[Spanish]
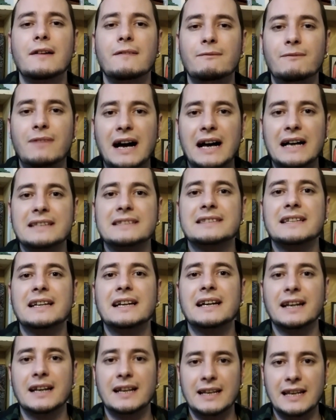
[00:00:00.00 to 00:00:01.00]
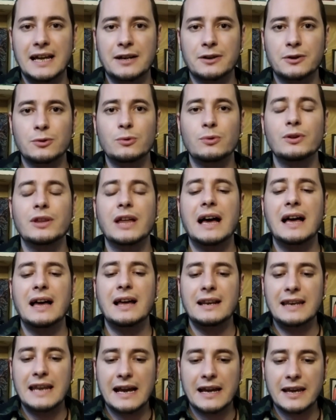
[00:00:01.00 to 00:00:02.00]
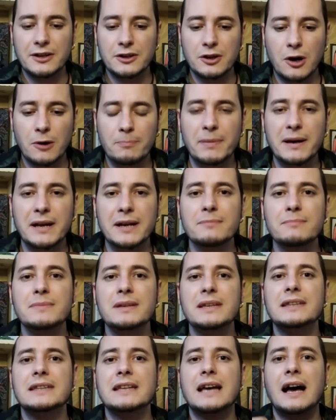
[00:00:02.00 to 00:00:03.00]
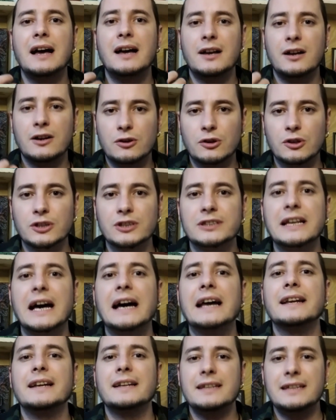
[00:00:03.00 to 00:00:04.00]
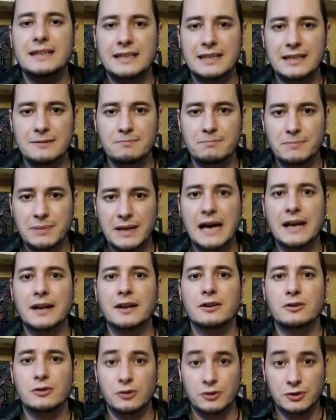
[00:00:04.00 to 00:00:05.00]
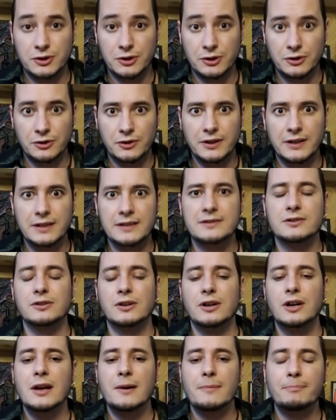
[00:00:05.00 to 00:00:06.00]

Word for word: va a ser la ruda la que nos permita cortar y limpiar con todo eso.